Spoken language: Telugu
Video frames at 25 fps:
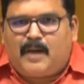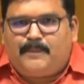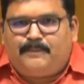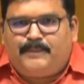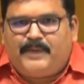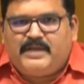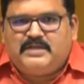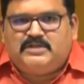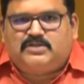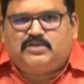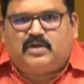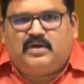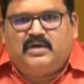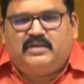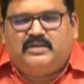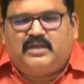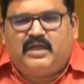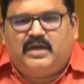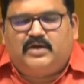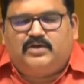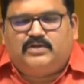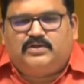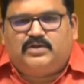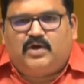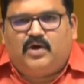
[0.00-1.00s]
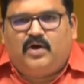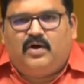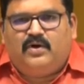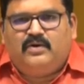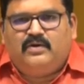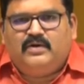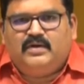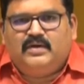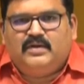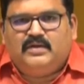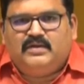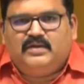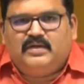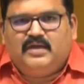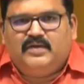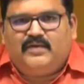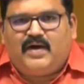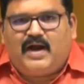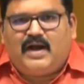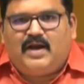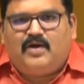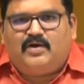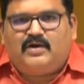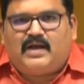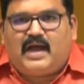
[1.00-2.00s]
తప్పించుకుని తిరుగుతూ
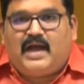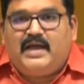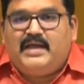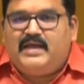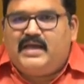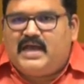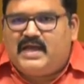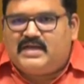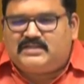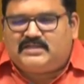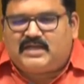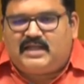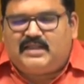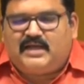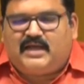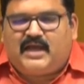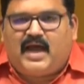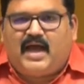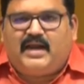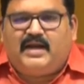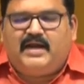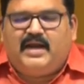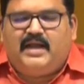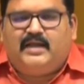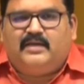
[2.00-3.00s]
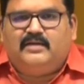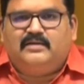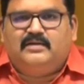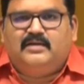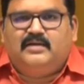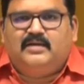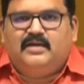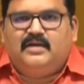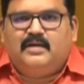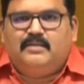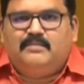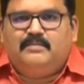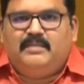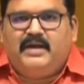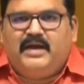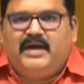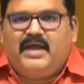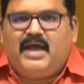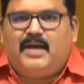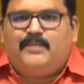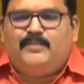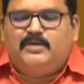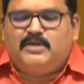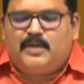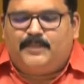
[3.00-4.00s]
ఇవాళ ఒక ఐఏఎస్ అధికారిని
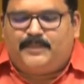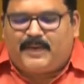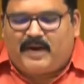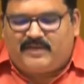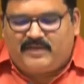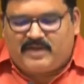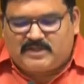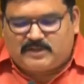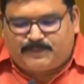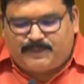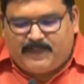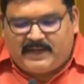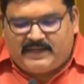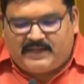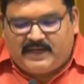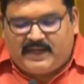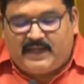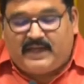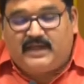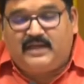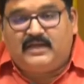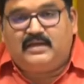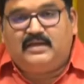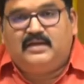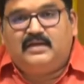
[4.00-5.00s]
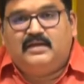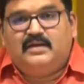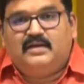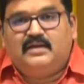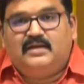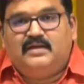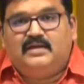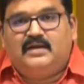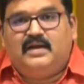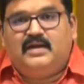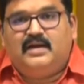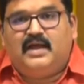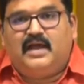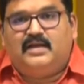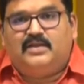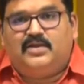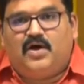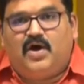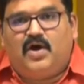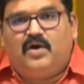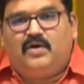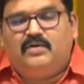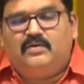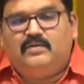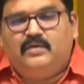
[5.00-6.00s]
మీడియా ముందు ప్రవేశపెట్టి
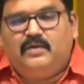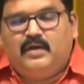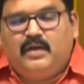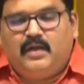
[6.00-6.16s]
నిన్నేదో